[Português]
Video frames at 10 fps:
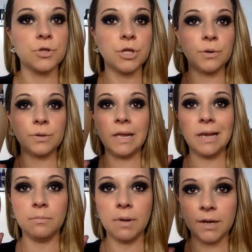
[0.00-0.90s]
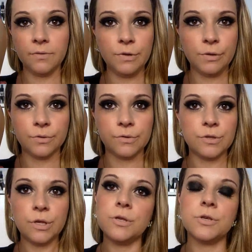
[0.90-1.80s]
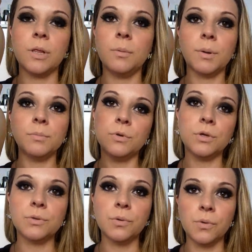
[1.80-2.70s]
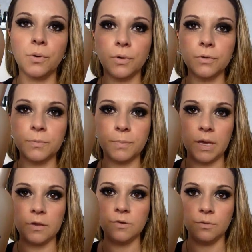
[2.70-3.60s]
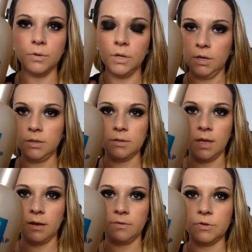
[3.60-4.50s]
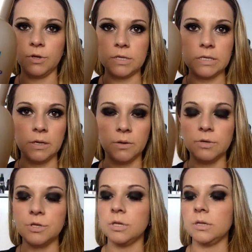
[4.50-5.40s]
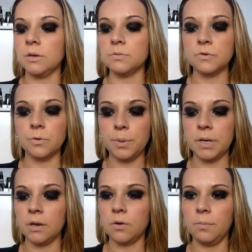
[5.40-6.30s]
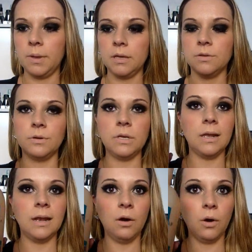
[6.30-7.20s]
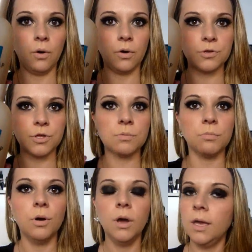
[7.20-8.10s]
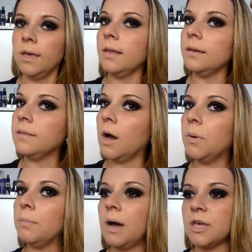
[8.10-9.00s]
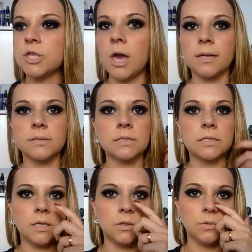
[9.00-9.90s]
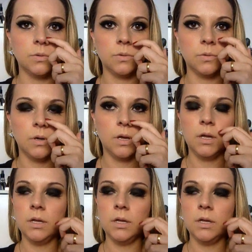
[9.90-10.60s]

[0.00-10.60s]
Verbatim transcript: o cheiro dele é maravilhoso, gente. Lembra muito o Coconut Passion da Victoria's Secret, então super recomendo e ele é ótimo. Ele dá uma baixada assim no,